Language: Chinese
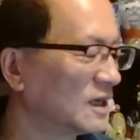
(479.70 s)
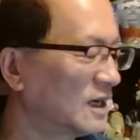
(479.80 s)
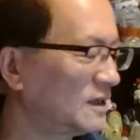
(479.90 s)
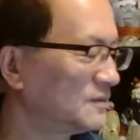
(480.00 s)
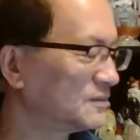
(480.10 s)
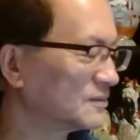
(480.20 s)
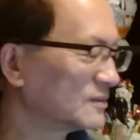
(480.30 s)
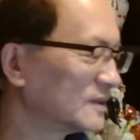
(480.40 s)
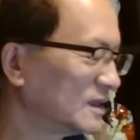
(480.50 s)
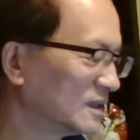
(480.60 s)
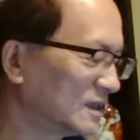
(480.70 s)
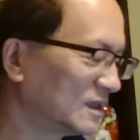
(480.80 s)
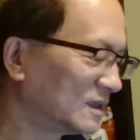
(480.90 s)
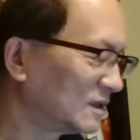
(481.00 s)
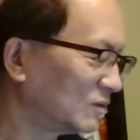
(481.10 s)
你看，
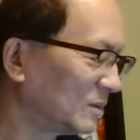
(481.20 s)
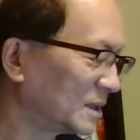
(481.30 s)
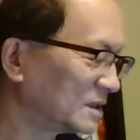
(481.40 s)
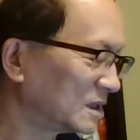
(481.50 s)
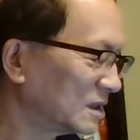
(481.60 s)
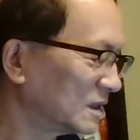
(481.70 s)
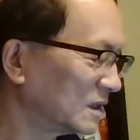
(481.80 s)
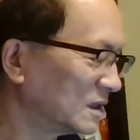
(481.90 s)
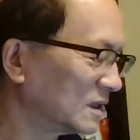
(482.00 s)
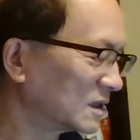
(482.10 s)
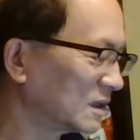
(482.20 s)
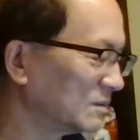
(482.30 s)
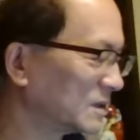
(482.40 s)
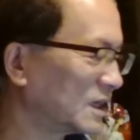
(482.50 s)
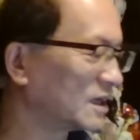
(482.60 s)
嗯。
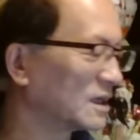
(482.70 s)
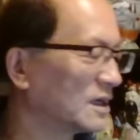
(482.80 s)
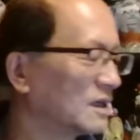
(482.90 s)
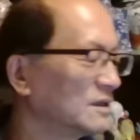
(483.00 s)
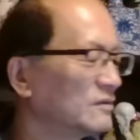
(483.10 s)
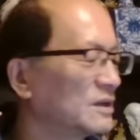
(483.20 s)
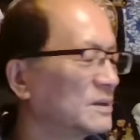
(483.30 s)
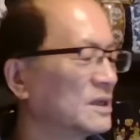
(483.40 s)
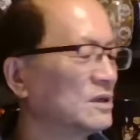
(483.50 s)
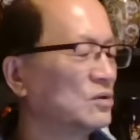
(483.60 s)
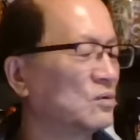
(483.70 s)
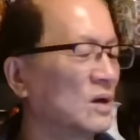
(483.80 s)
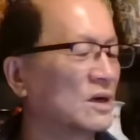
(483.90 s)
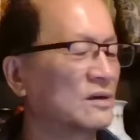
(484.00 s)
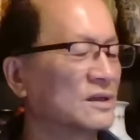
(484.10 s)
您看看啊，因为上可能有
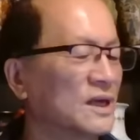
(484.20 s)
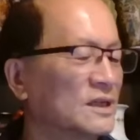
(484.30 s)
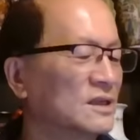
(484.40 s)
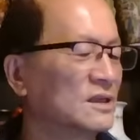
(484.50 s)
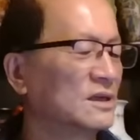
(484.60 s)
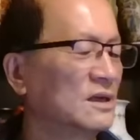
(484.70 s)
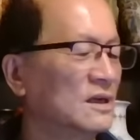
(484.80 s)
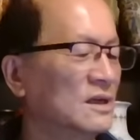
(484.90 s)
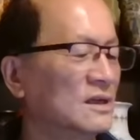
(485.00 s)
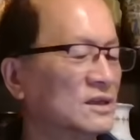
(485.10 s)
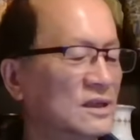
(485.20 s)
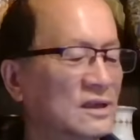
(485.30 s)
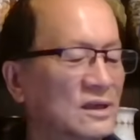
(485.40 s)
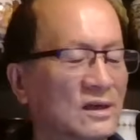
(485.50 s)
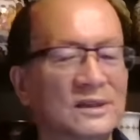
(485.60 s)
广告。你看这个，这
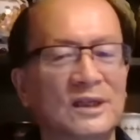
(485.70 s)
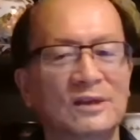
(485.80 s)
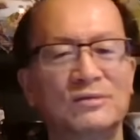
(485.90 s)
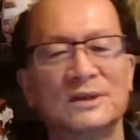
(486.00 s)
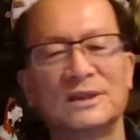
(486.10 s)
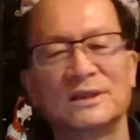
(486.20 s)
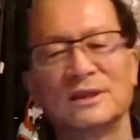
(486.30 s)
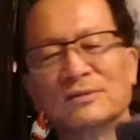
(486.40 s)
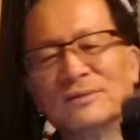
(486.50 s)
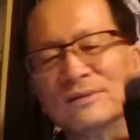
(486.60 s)
个截图是这个截